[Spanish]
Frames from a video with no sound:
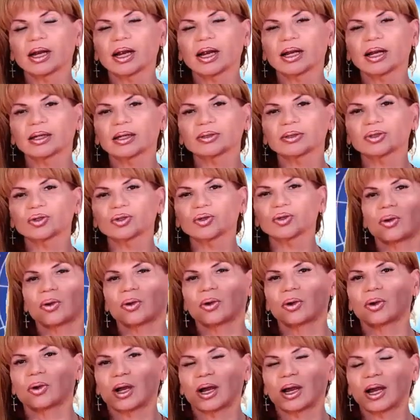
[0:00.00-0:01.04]
Si
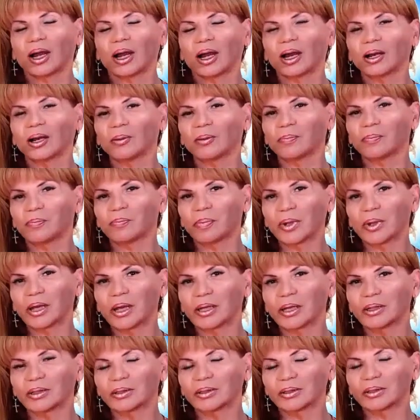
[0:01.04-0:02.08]
mantienes una relación
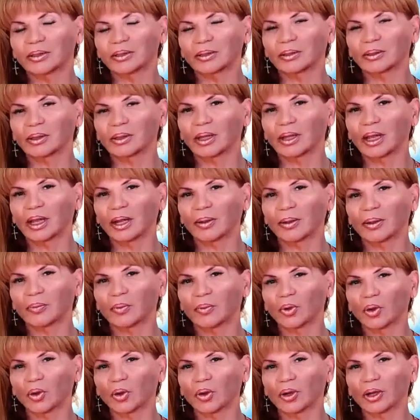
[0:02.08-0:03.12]
sólida, de largo
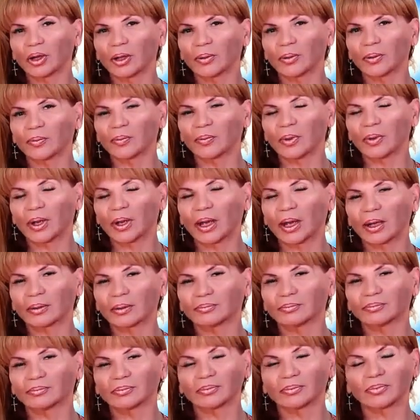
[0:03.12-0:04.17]
recorrido, Virgo,
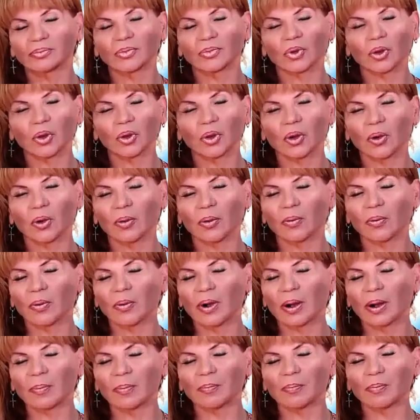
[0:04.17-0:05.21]
no caigas hoy en
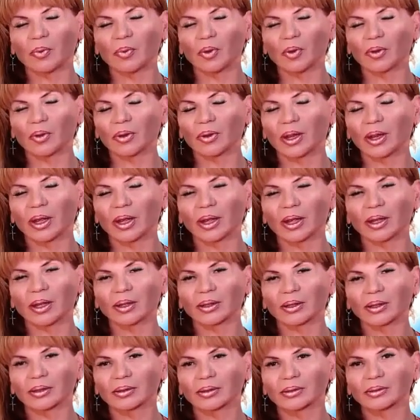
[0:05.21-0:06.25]
el error de pensar que
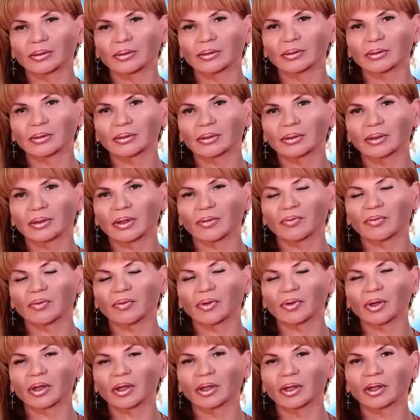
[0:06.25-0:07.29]
el tiempo acaba
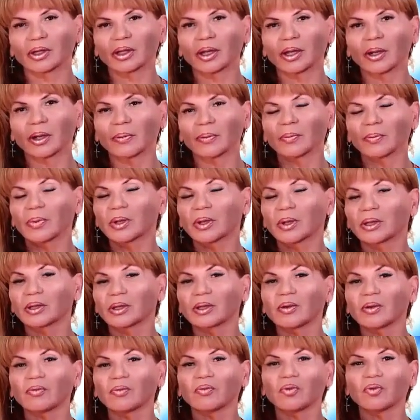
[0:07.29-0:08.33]
convirtiéndolo todo en
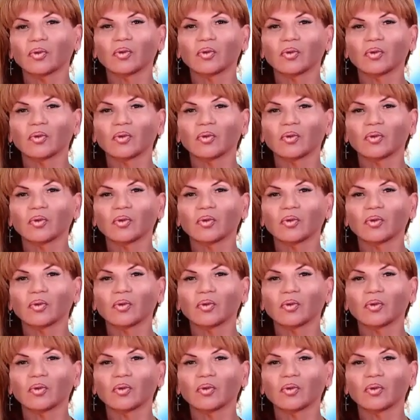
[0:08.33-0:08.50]
rutina.